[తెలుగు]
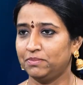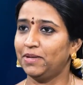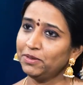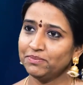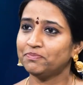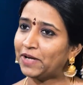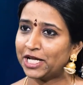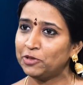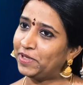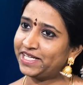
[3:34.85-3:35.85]
మనం
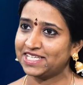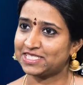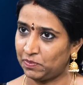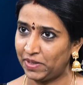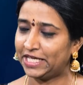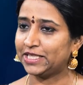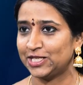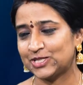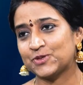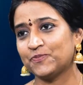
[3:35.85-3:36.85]
పక్కన పెట్టేస్తాం మనకి
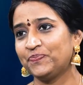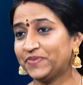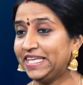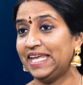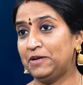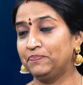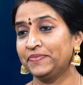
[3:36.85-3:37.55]
తెలుసు ఇలా